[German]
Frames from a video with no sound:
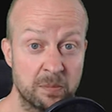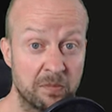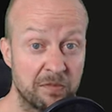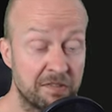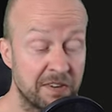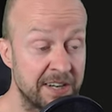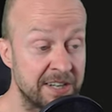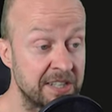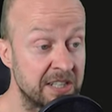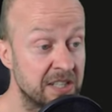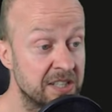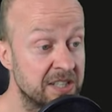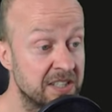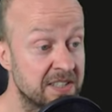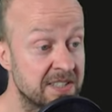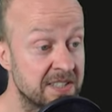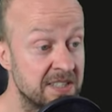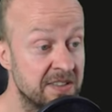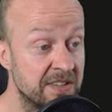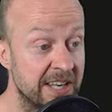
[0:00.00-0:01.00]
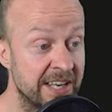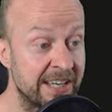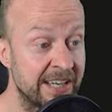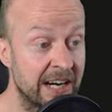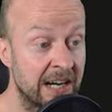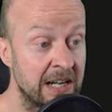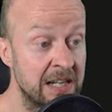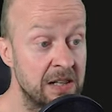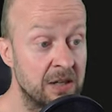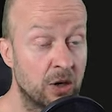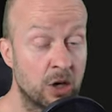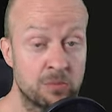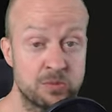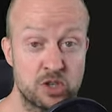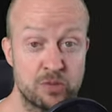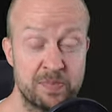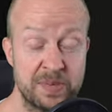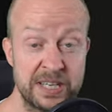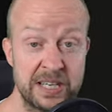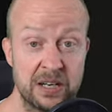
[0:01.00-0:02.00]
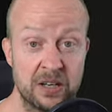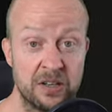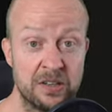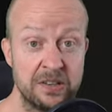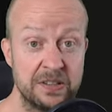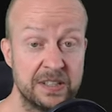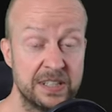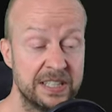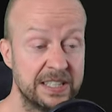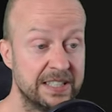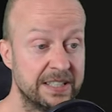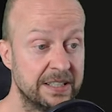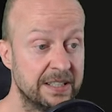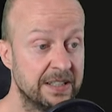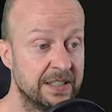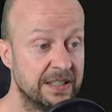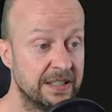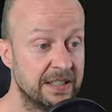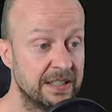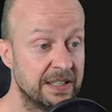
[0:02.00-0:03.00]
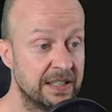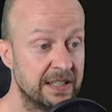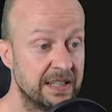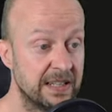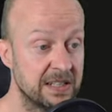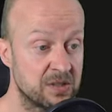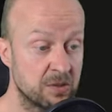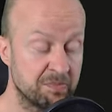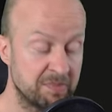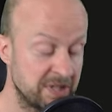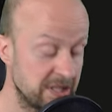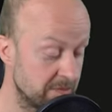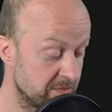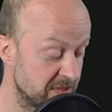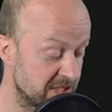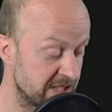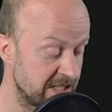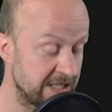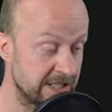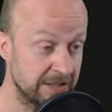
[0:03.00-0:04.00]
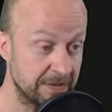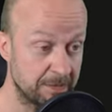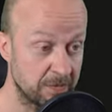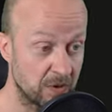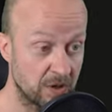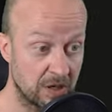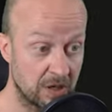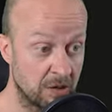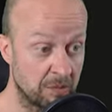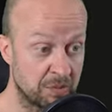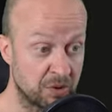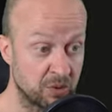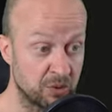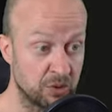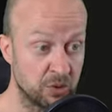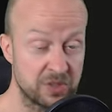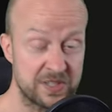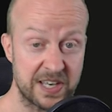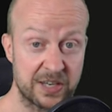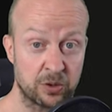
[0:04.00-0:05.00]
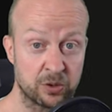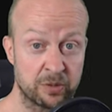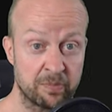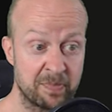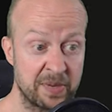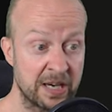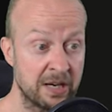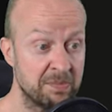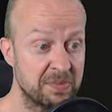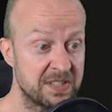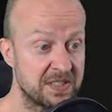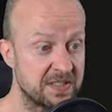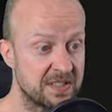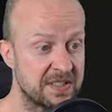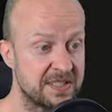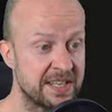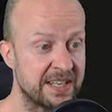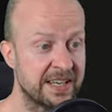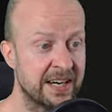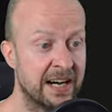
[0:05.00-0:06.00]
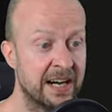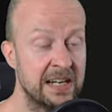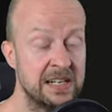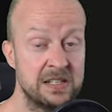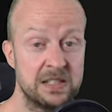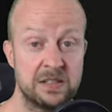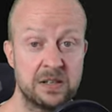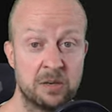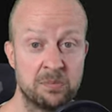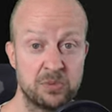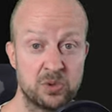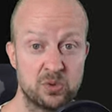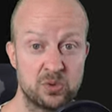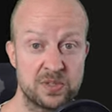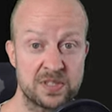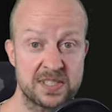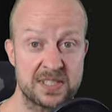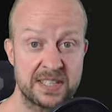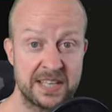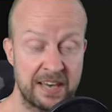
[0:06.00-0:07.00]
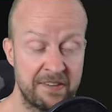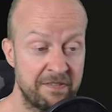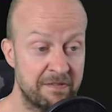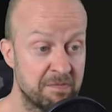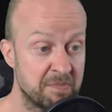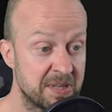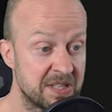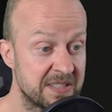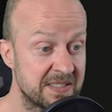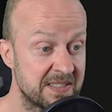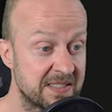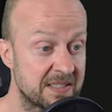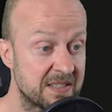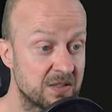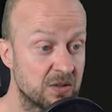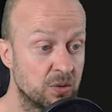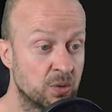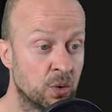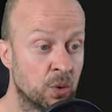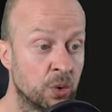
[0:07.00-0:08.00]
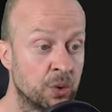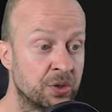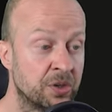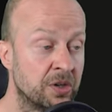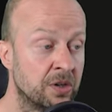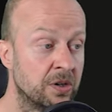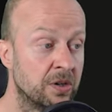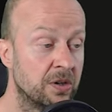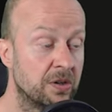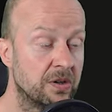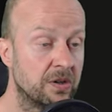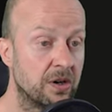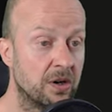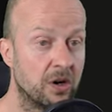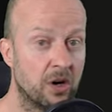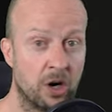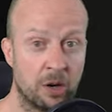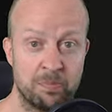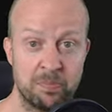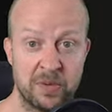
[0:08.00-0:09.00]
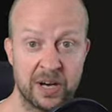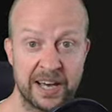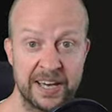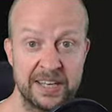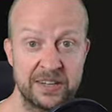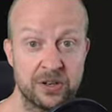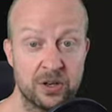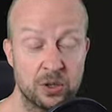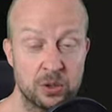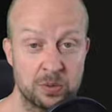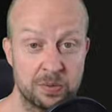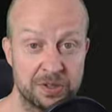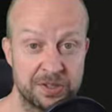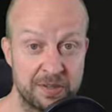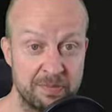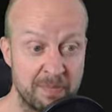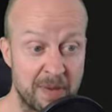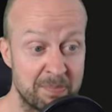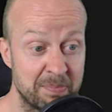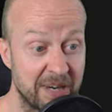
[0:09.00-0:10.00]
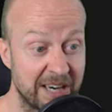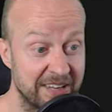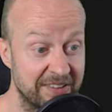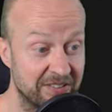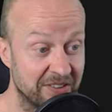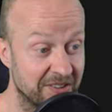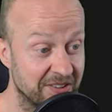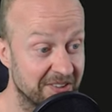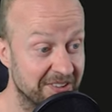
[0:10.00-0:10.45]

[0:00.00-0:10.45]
feindlich gesinnt, egal ob Spieler, also PMC, ob du Jusek oder Bär bist, ist egal, ob du Scav bist oder ob ein Raider über die Map rennt.